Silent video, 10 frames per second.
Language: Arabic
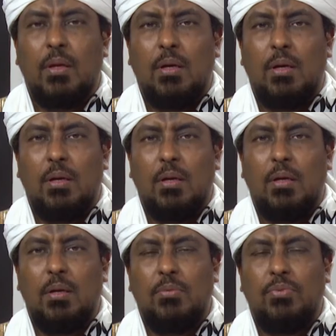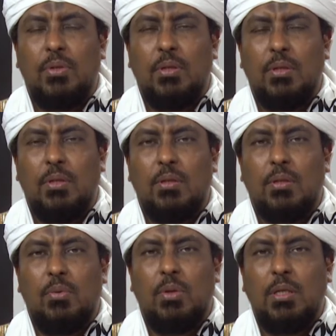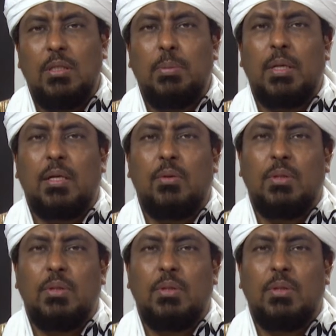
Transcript: أه في قوله تبارك